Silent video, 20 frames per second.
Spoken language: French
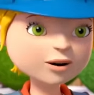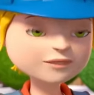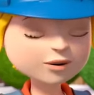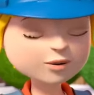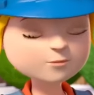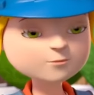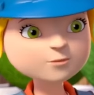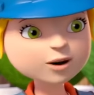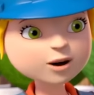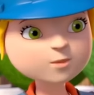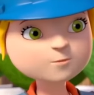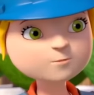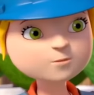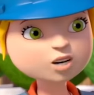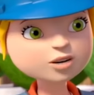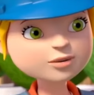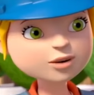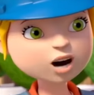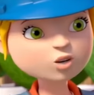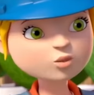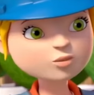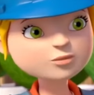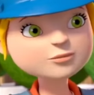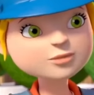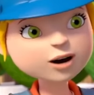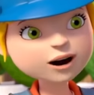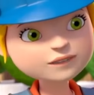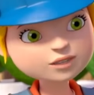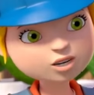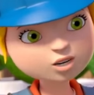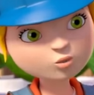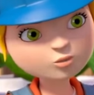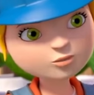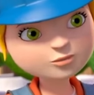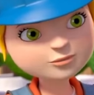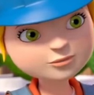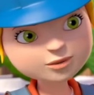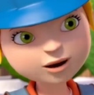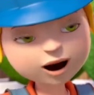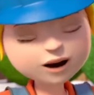Tu n'aurais pas vu mon livre quelque
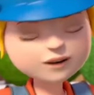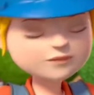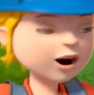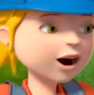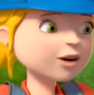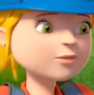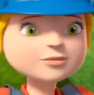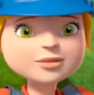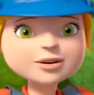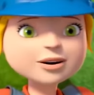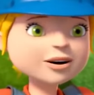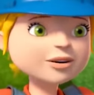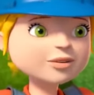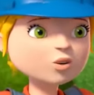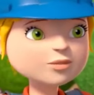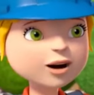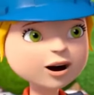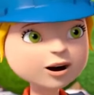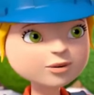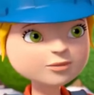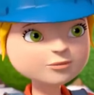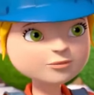part Je n'arrive pas à mettre la